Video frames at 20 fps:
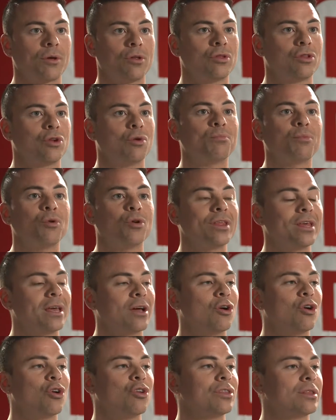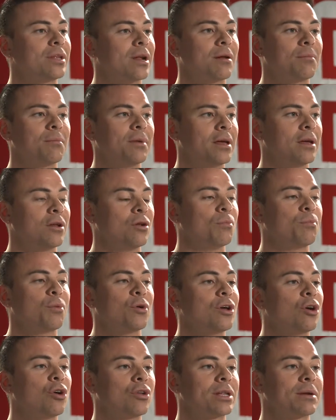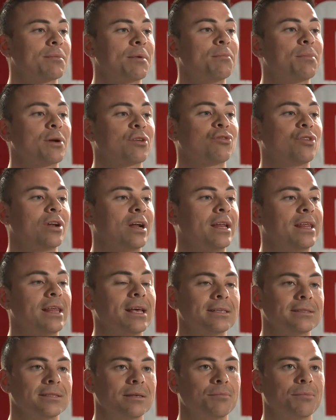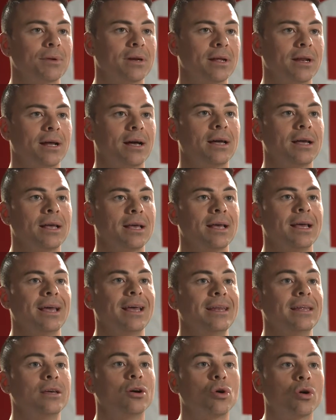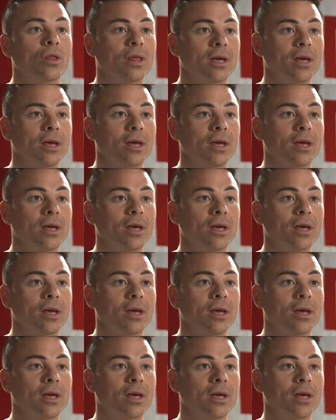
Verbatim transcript: donde no podía encontrarme, no podía encontrar mi personalidad, siempre era el hijo